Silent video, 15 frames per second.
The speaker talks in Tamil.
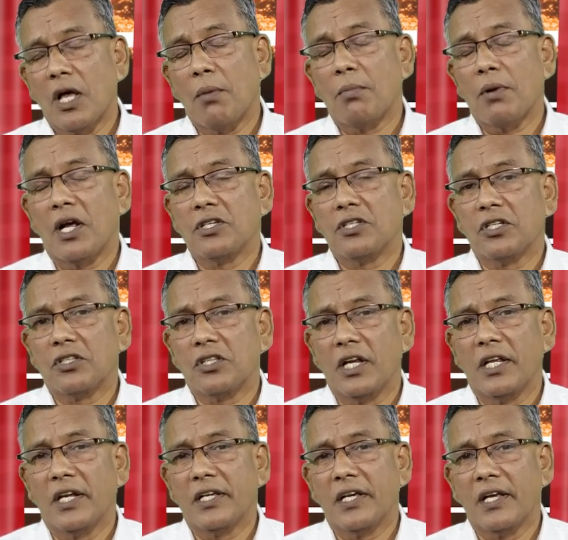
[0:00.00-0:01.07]

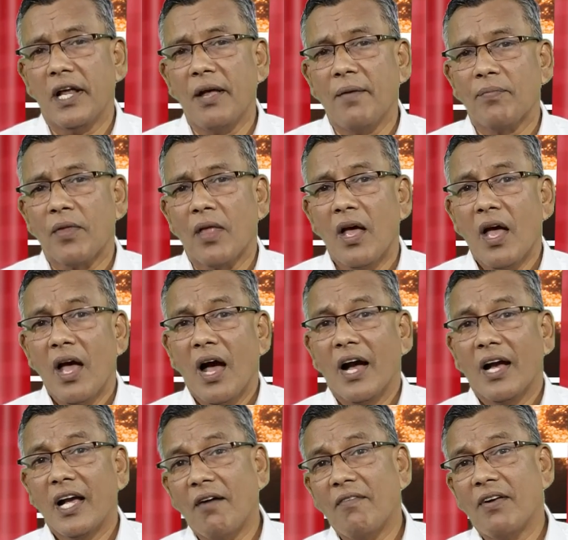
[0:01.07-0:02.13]
சாம்ராஜ்யத்தில் இருக்கிற
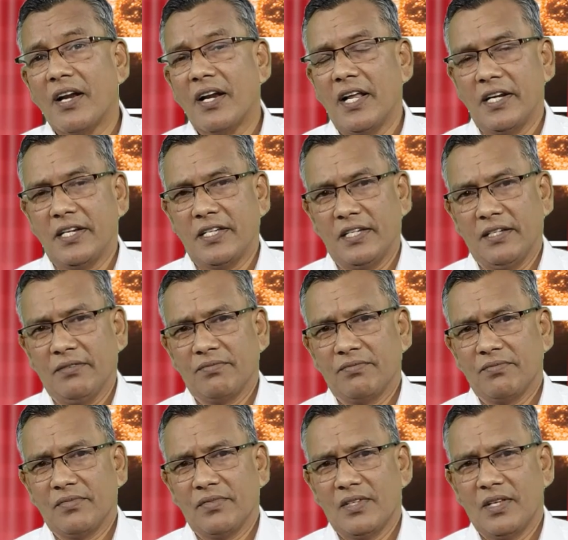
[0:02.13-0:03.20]
கவர்னருக்கு
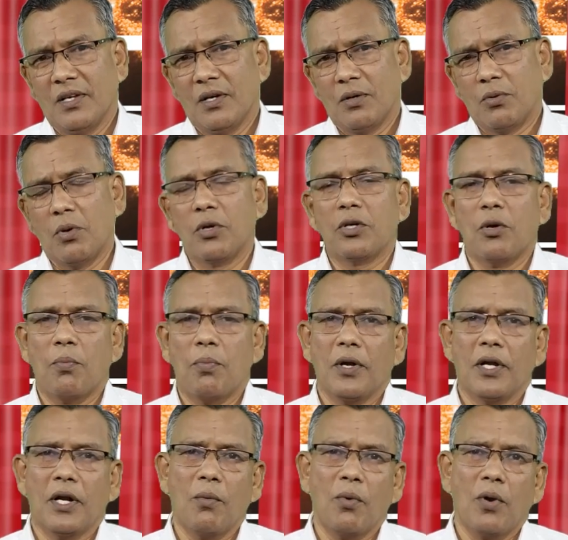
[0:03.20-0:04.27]

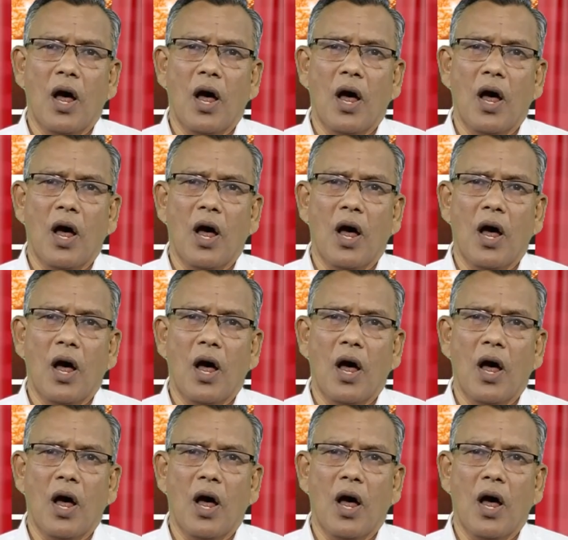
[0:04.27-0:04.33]
கொடுக்கப்படுகிற